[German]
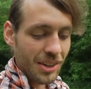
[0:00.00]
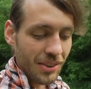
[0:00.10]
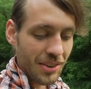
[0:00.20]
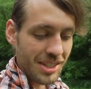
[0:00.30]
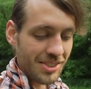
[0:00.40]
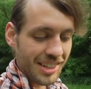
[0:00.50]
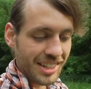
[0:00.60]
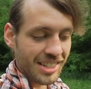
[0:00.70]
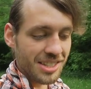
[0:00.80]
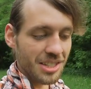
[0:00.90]
Und
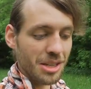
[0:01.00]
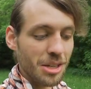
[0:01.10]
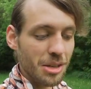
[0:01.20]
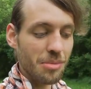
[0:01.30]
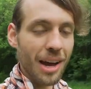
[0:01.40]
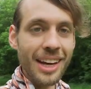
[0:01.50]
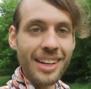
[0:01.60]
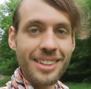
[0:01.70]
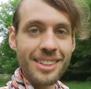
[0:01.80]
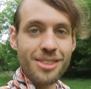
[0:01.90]
deswegen ist äh,
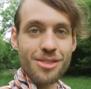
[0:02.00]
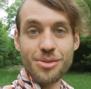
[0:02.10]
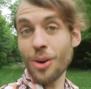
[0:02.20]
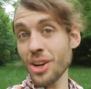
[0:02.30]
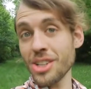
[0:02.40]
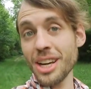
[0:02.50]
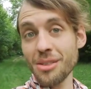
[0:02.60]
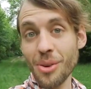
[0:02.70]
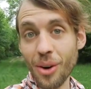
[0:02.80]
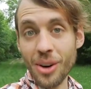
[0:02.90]
mein
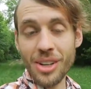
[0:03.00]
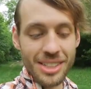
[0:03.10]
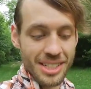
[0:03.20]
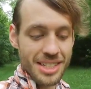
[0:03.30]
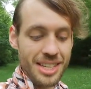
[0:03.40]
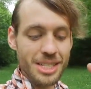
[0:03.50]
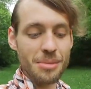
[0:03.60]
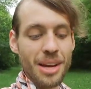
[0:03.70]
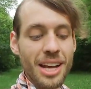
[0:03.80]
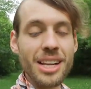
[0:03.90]
Vorschlag für euch, das
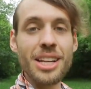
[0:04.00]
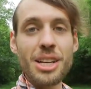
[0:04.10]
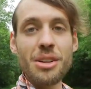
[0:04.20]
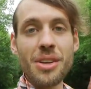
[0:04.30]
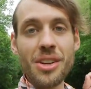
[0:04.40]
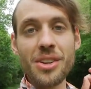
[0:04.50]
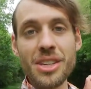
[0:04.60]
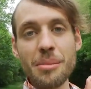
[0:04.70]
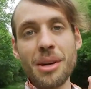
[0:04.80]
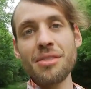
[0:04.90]
nächste Mal, wenn
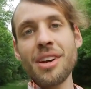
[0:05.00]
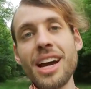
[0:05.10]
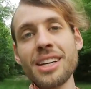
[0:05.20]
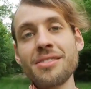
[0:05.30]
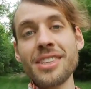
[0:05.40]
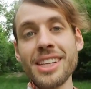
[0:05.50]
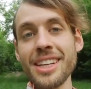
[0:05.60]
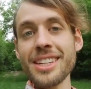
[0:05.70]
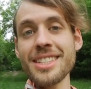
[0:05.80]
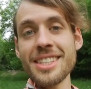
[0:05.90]
euch jemand fragt, wie
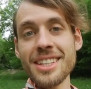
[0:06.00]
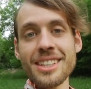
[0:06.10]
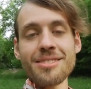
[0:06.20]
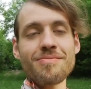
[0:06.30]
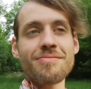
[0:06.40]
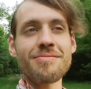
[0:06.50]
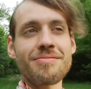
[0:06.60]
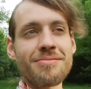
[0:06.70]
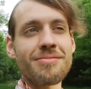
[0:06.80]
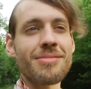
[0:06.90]
geht es dir,
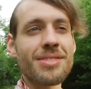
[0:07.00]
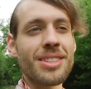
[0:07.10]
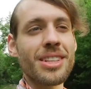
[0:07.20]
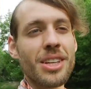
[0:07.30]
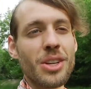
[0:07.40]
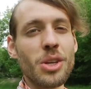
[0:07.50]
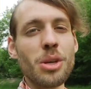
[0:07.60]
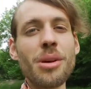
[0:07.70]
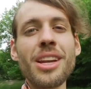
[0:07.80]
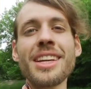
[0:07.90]

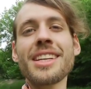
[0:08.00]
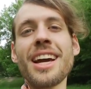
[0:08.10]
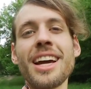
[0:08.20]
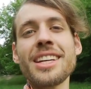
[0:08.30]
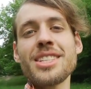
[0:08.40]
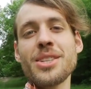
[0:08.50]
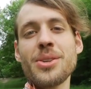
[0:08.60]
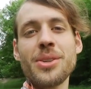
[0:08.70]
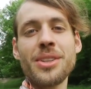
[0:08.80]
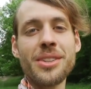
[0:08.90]
überlegt eine
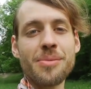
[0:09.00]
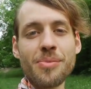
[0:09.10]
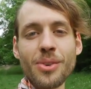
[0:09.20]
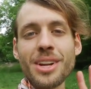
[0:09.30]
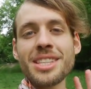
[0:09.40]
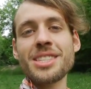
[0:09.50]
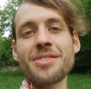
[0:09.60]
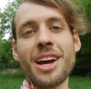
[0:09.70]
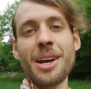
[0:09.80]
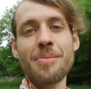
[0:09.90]
Sekunde oder
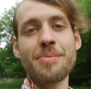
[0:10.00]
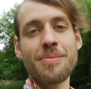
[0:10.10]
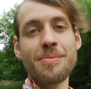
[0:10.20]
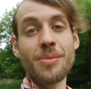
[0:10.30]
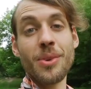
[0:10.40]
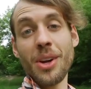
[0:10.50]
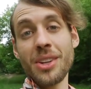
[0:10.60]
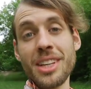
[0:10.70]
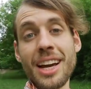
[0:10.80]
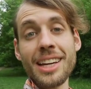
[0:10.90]
zwei oder
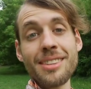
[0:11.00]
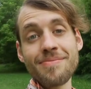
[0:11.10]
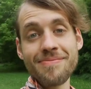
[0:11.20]
auch drei